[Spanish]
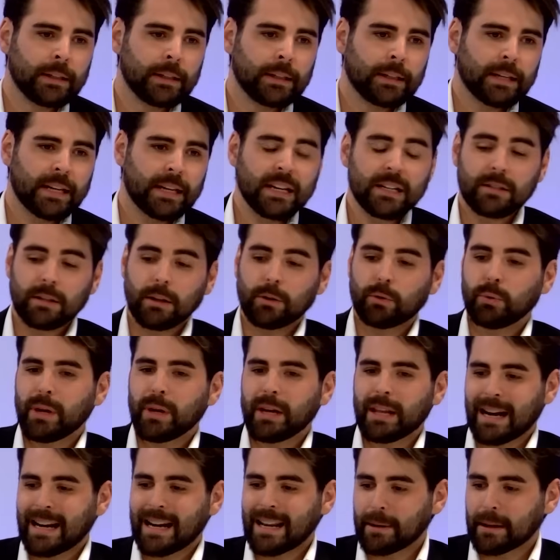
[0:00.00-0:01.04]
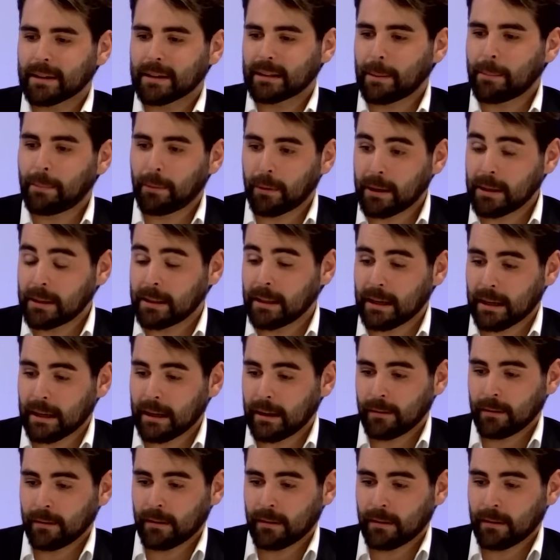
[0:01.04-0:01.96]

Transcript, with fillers: instituye la libertad política,